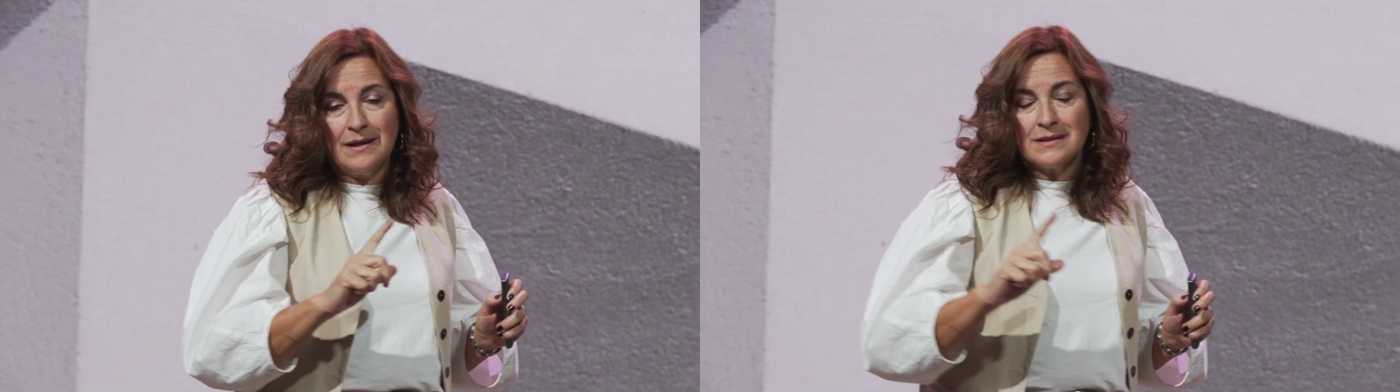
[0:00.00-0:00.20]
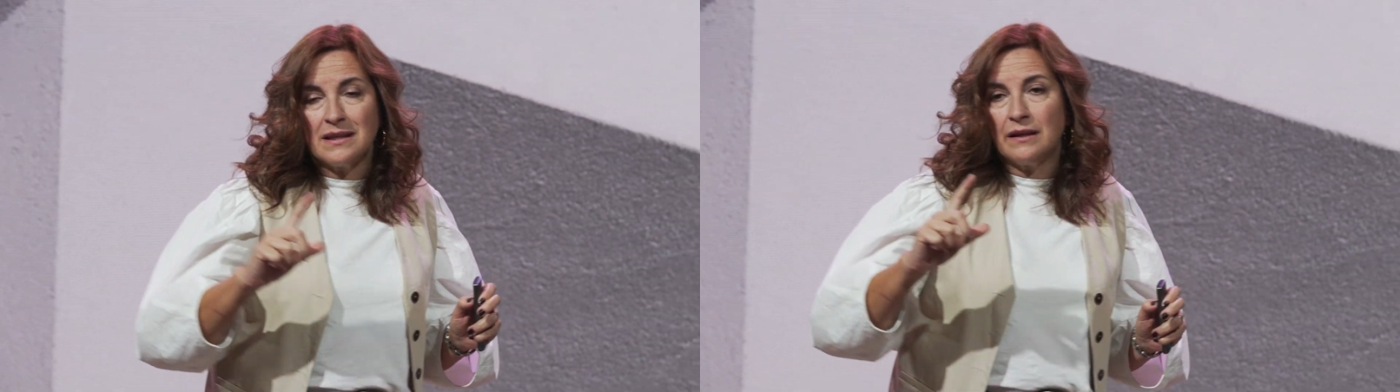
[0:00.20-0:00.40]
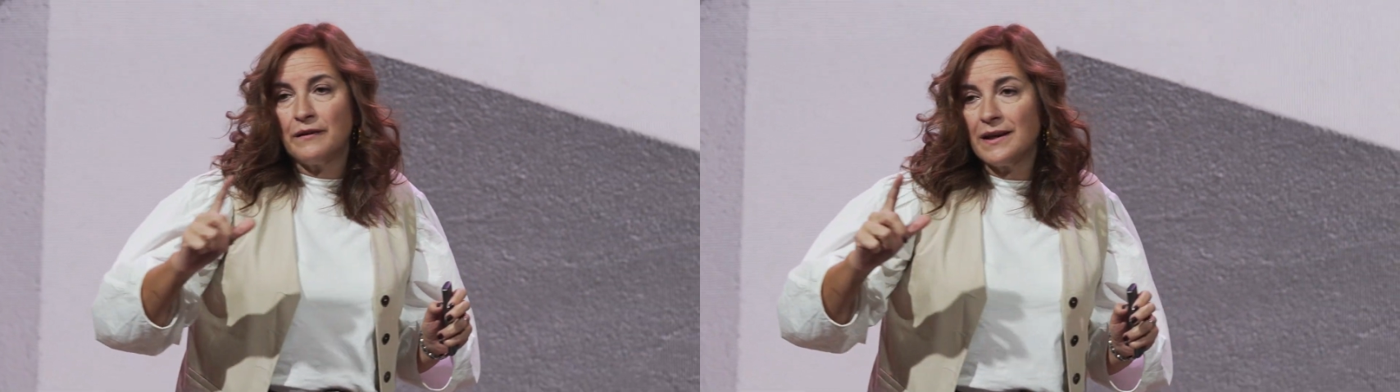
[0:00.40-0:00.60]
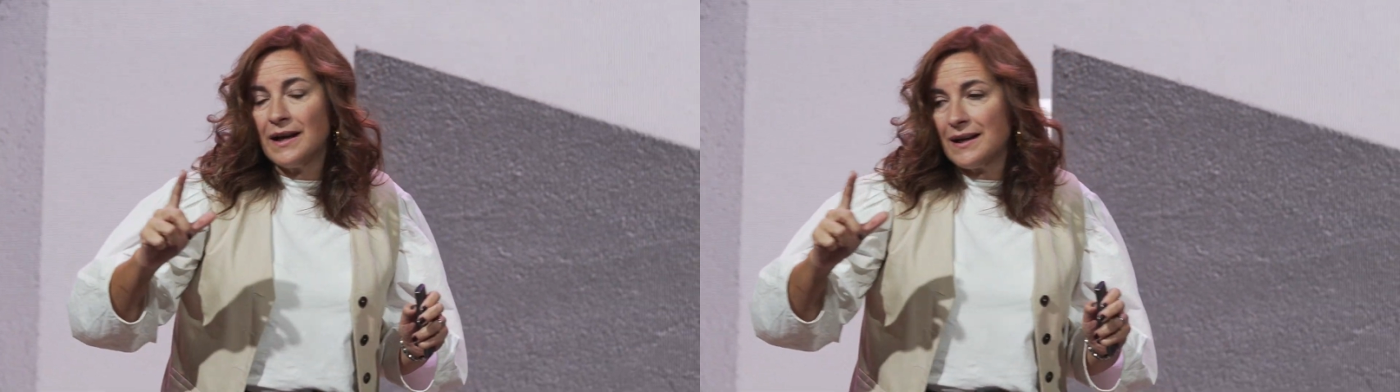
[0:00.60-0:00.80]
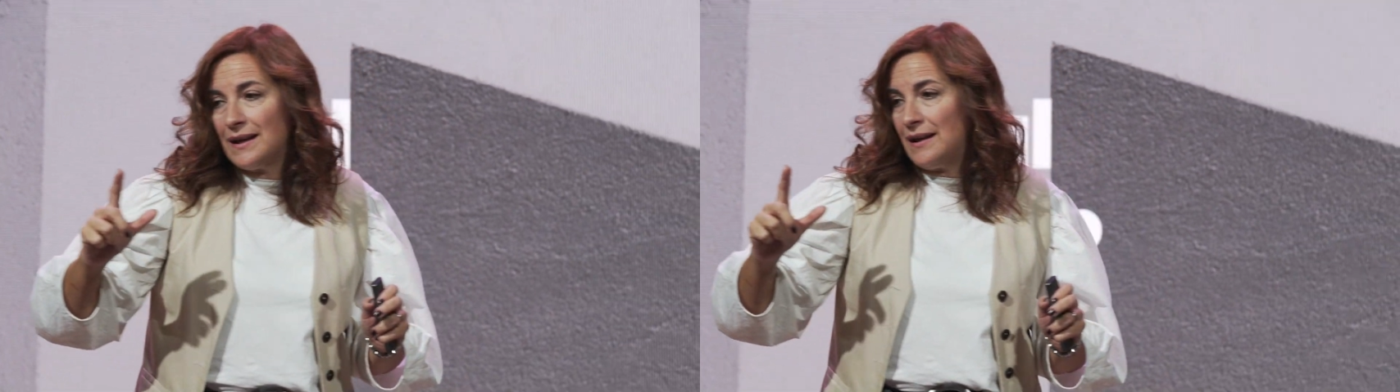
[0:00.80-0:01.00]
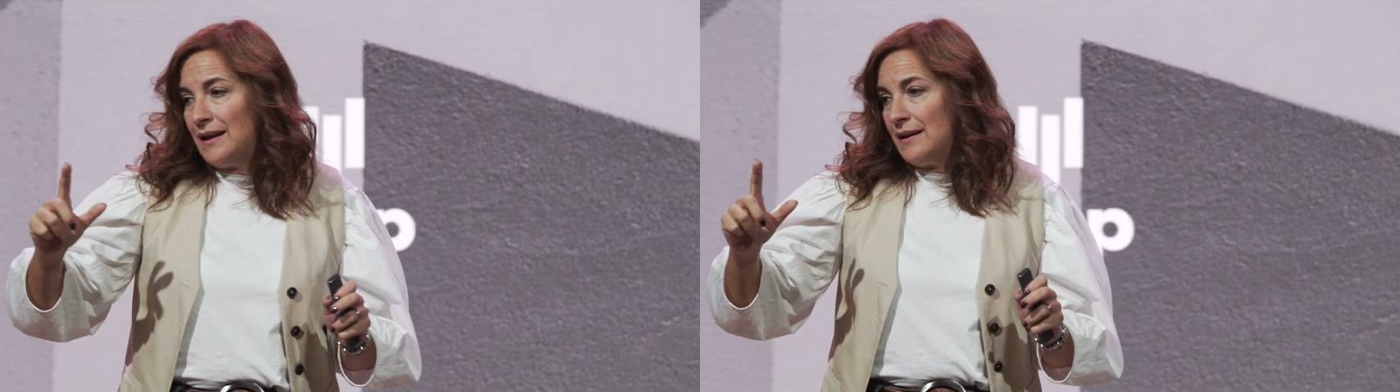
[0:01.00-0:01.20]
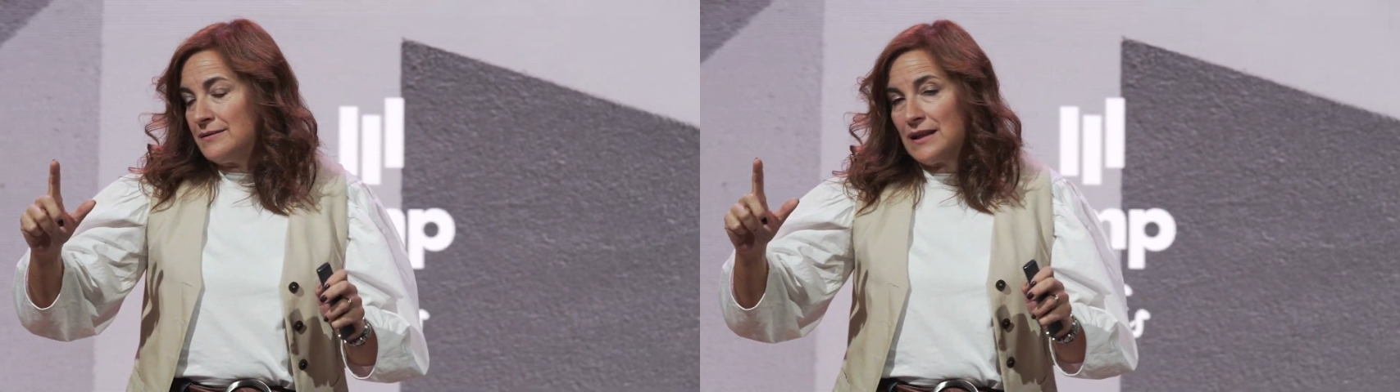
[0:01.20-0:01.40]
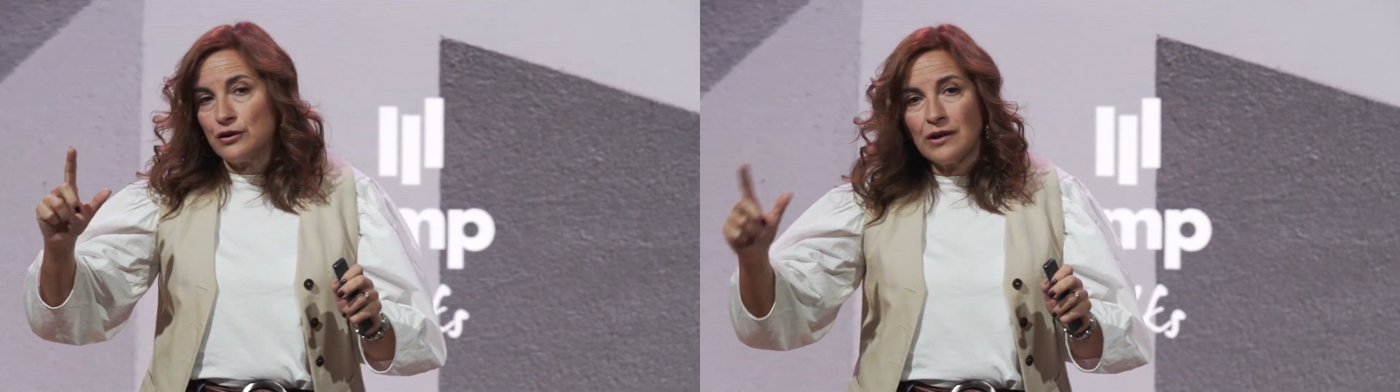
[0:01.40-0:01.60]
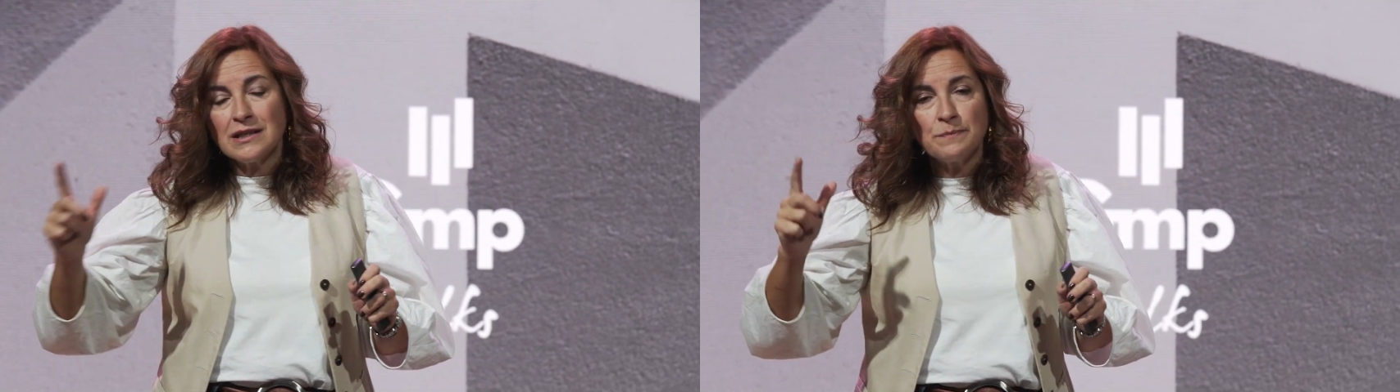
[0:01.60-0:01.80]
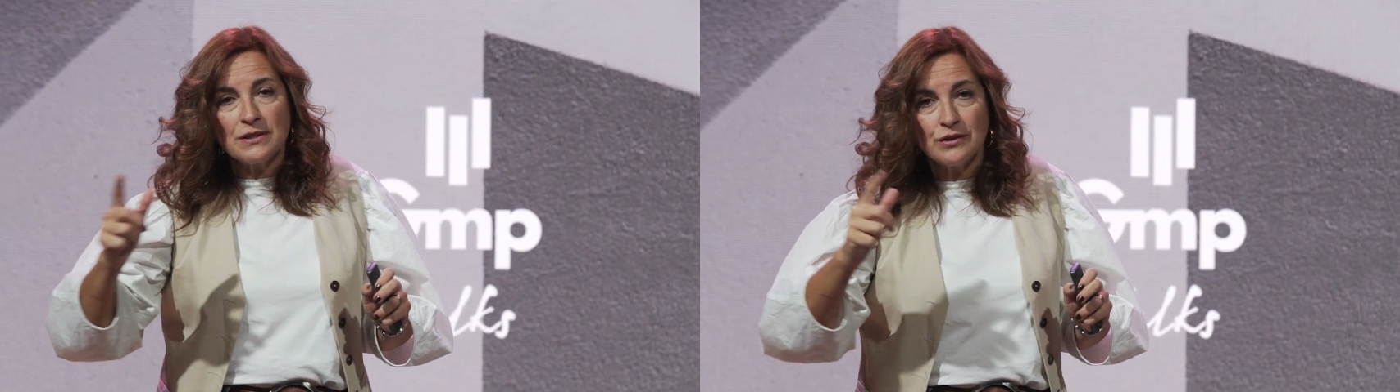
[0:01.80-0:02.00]
Significa que entre todas las
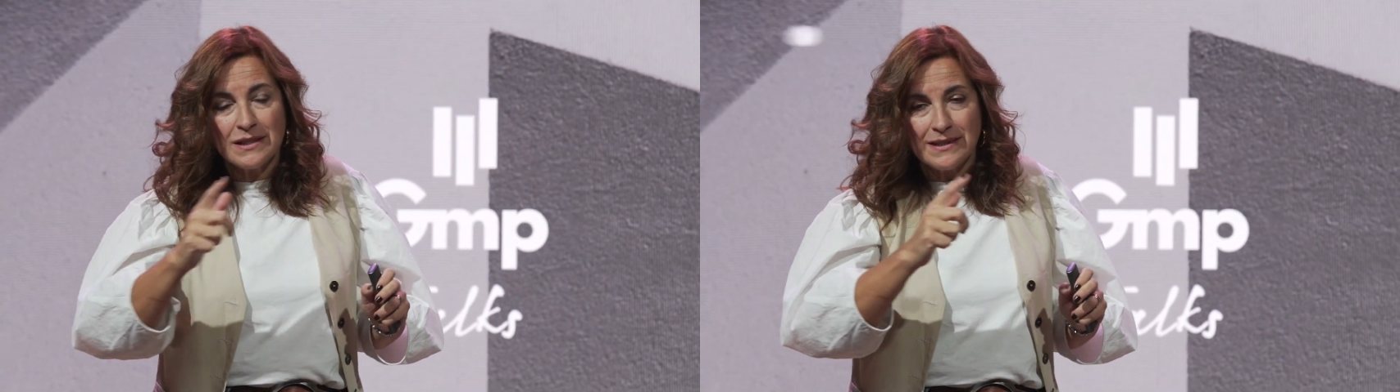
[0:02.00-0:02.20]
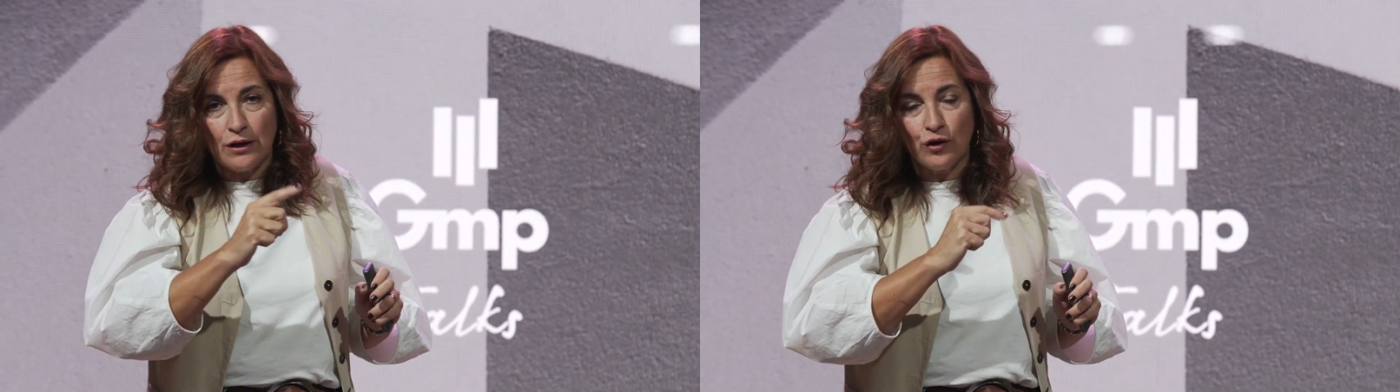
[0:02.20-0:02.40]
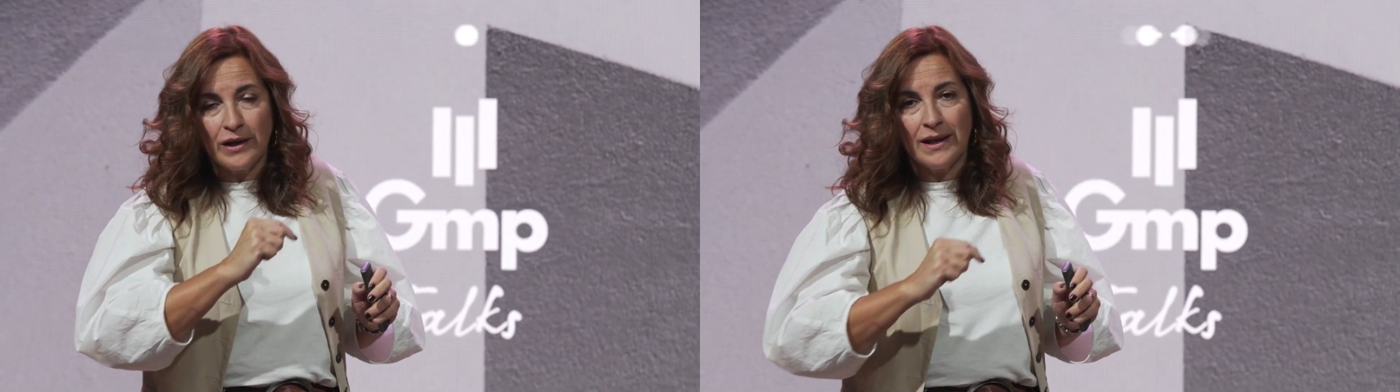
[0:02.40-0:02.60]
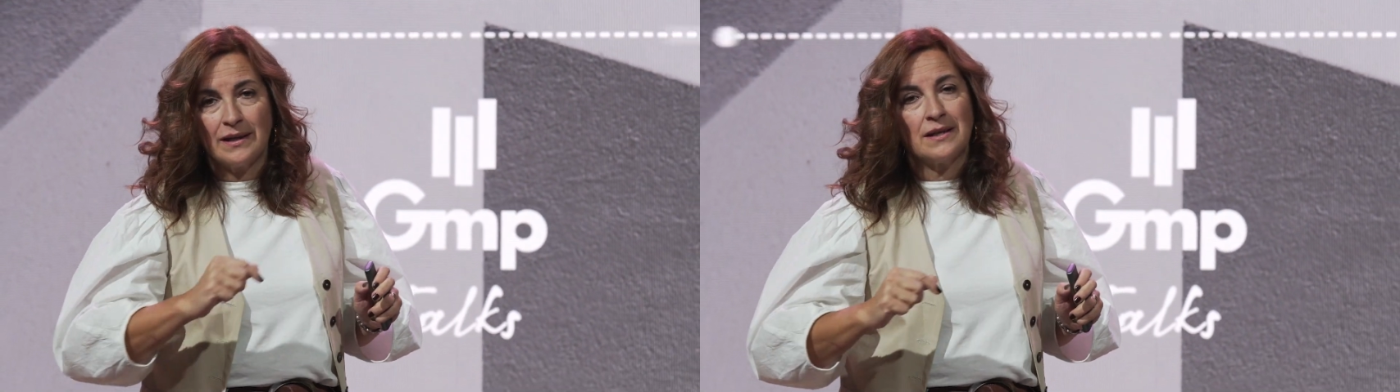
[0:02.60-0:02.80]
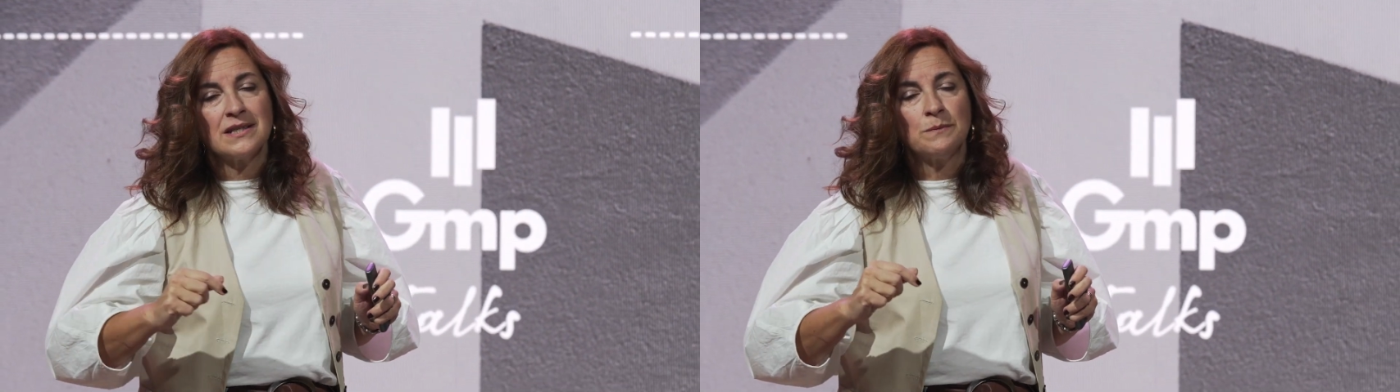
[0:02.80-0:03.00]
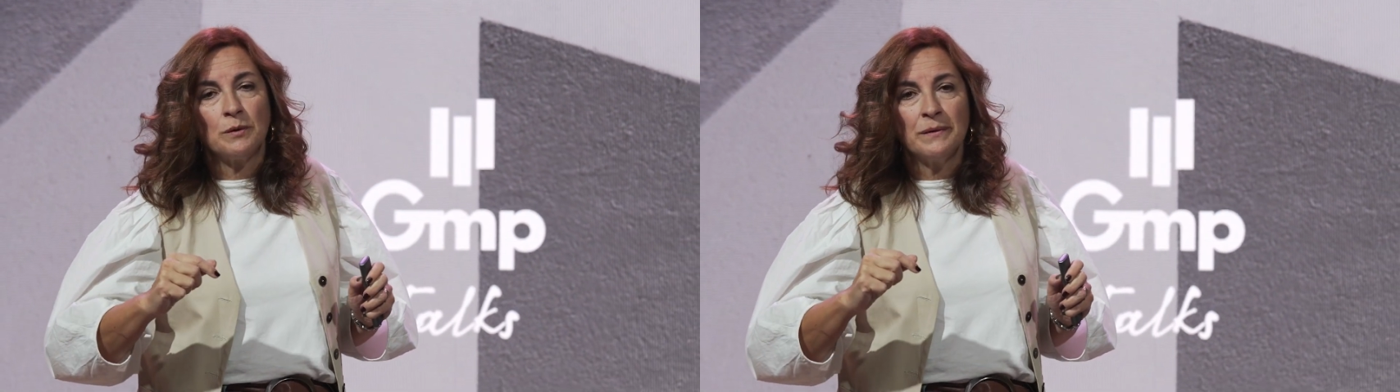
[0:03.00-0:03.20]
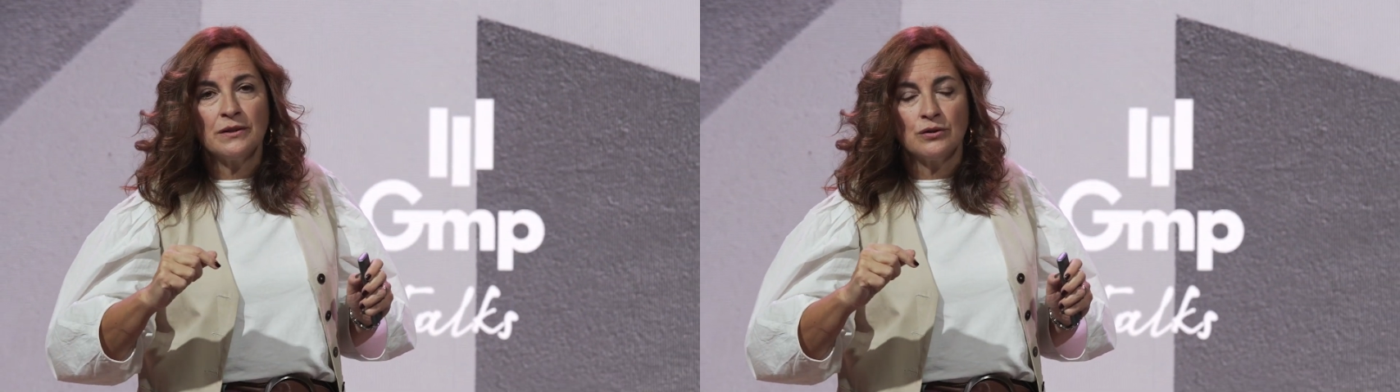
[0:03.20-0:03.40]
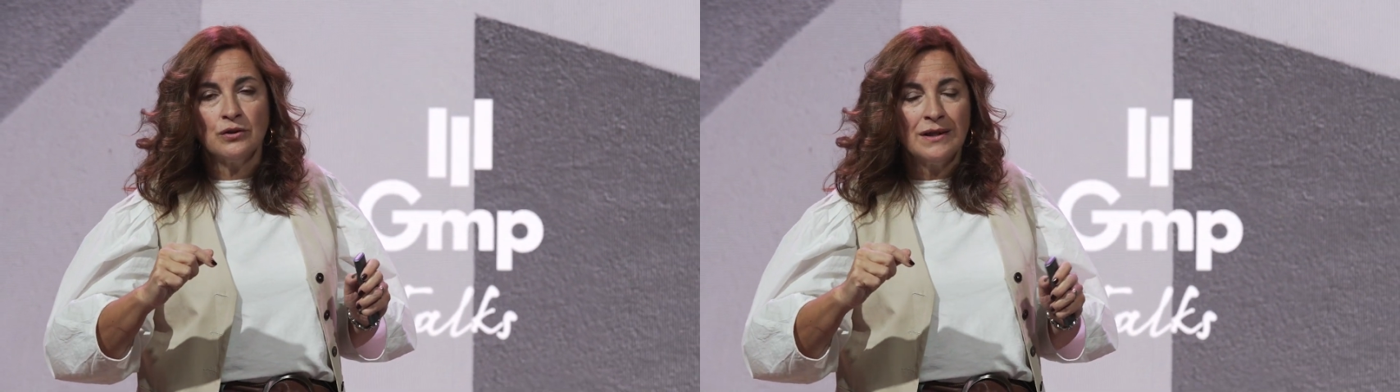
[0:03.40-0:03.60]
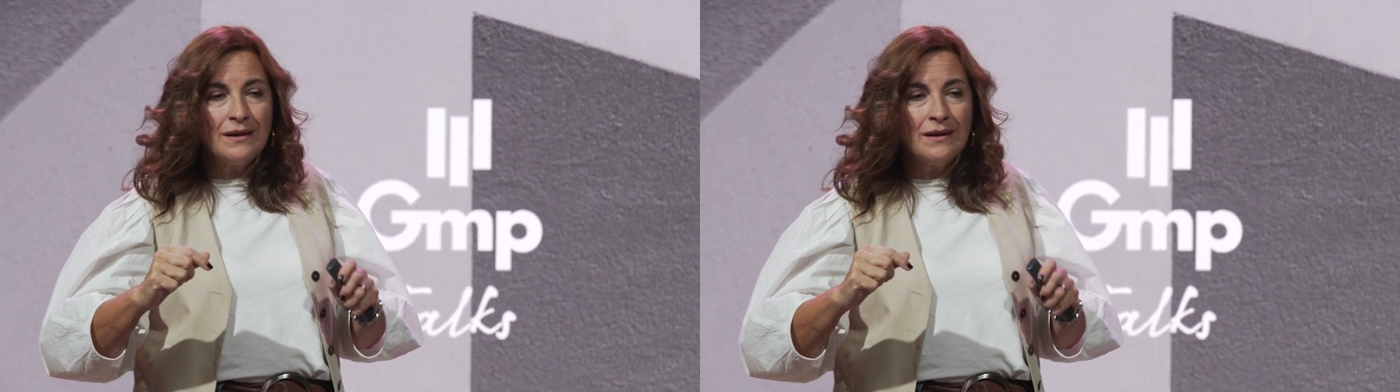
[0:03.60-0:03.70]
personas que co-crean en ese momento,